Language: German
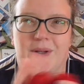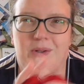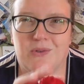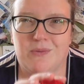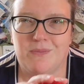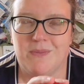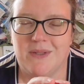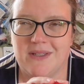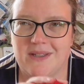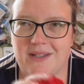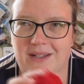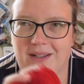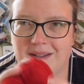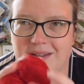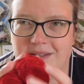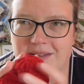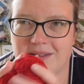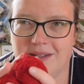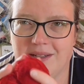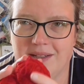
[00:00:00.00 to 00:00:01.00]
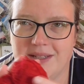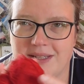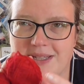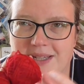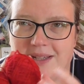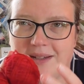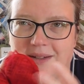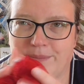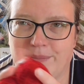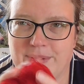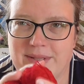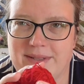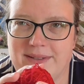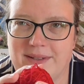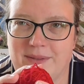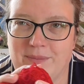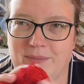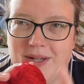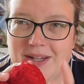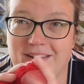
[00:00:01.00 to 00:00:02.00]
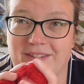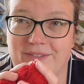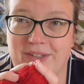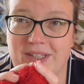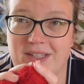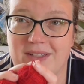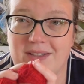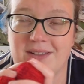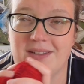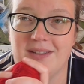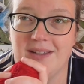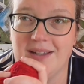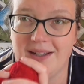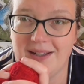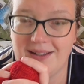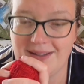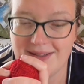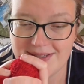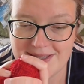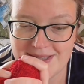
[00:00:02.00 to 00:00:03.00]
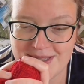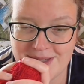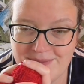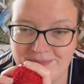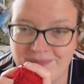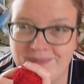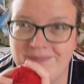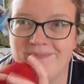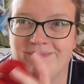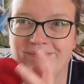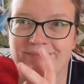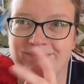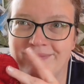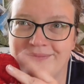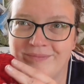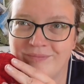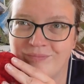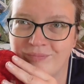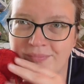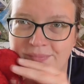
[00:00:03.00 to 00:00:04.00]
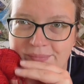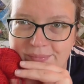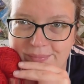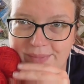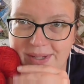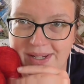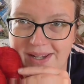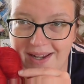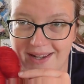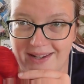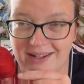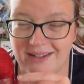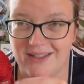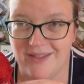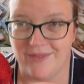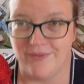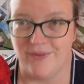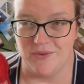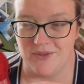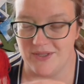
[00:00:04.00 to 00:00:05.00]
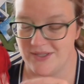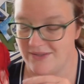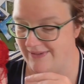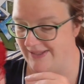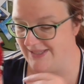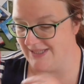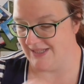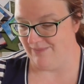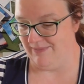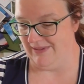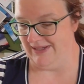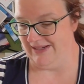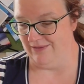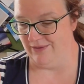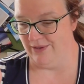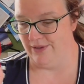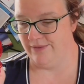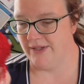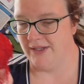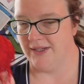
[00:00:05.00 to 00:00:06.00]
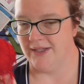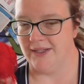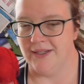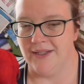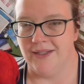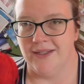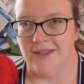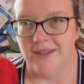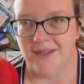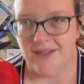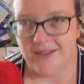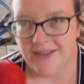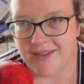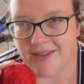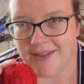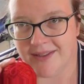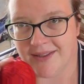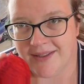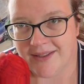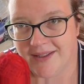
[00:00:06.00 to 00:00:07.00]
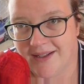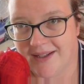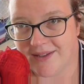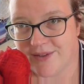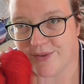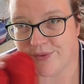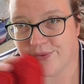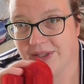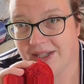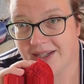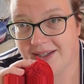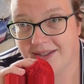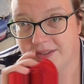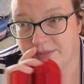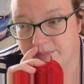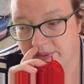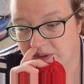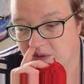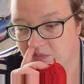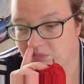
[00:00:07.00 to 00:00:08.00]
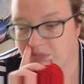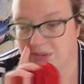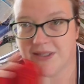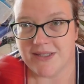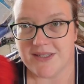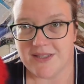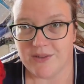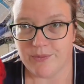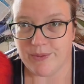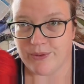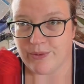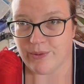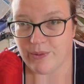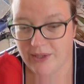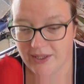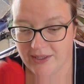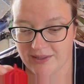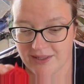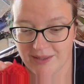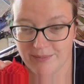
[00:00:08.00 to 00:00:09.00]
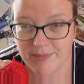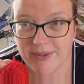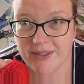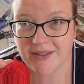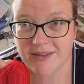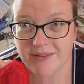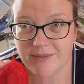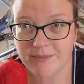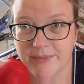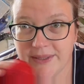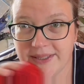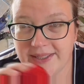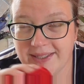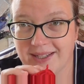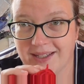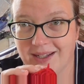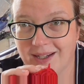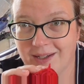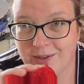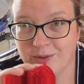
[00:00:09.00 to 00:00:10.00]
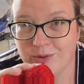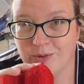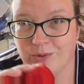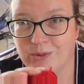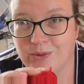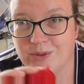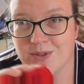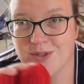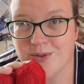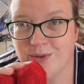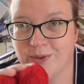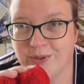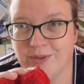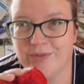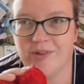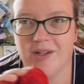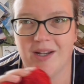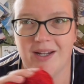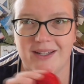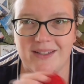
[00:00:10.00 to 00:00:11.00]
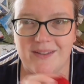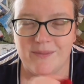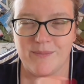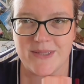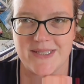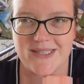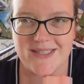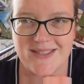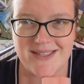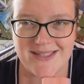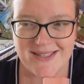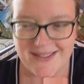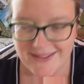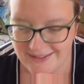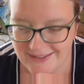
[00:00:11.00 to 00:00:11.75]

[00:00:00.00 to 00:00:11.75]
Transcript: braucht man da tendenziell ein bisschen mehr Gewicht als mit einer, die 420 Meter lang also vielleicht bekommt man das auch mit 100 Gramm hin, mit der kleinen Größe und vielleicht ein bisschen